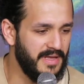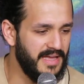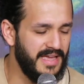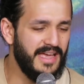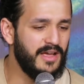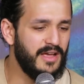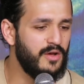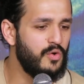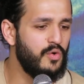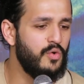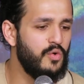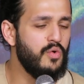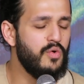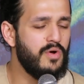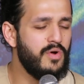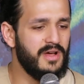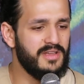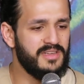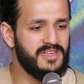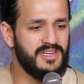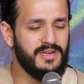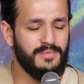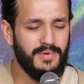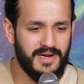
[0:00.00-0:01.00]
ఎక్కువ
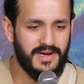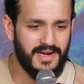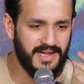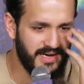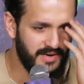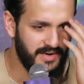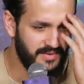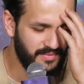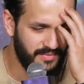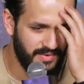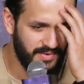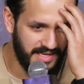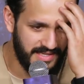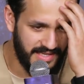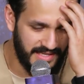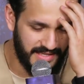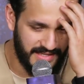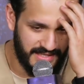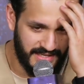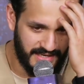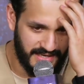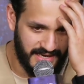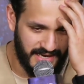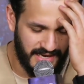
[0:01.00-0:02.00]
కష్టపడ్డాను
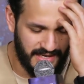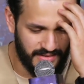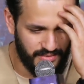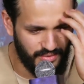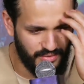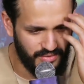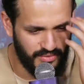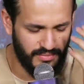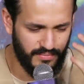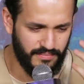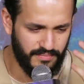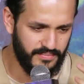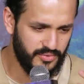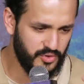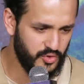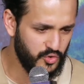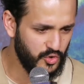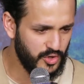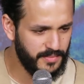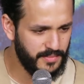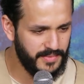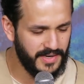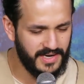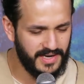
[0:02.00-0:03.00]
అదంతా కాదు
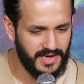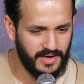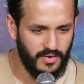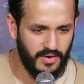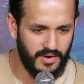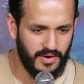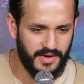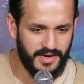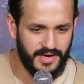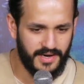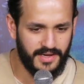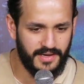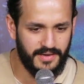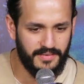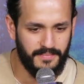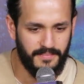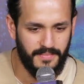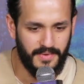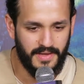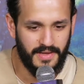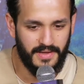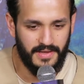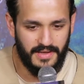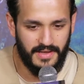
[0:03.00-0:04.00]
సూర్యబాయ్ నాకు ఆల్రెడీ
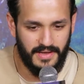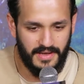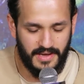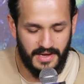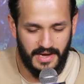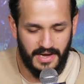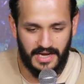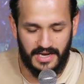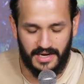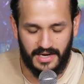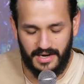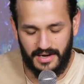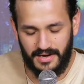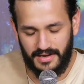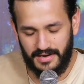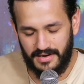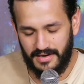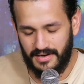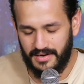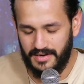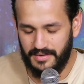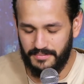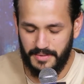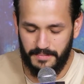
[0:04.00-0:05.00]
ఐ
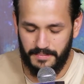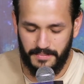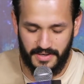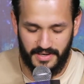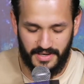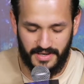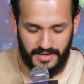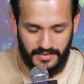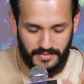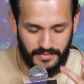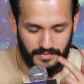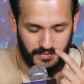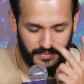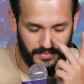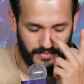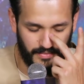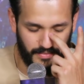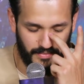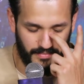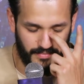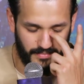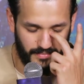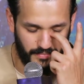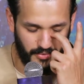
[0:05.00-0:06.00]
క్లియర్లీ రిమెంబర్ నేను
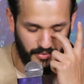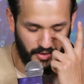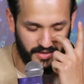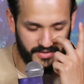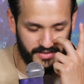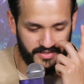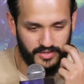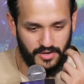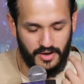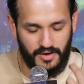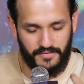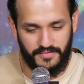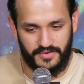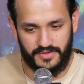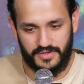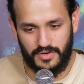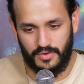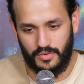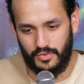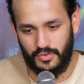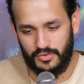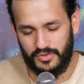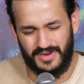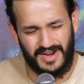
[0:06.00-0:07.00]
ప్రొడక్షన్
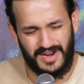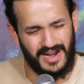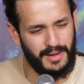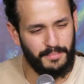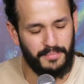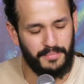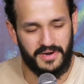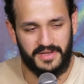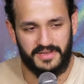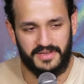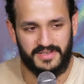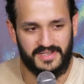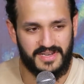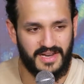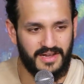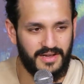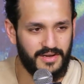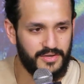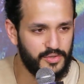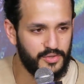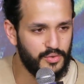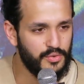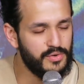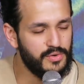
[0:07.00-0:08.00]
ఆఫీస్లో కూర్చున్న అప్పటికి స్టా
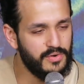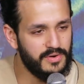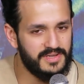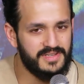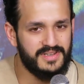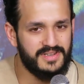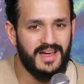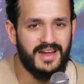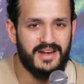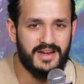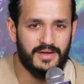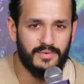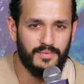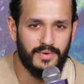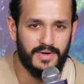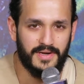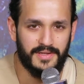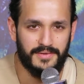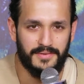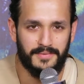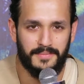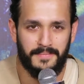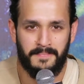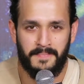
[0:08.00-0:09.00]
షూట్ కూడా స్టార్ట్
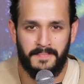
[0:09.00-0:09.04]
అవ్వలేదు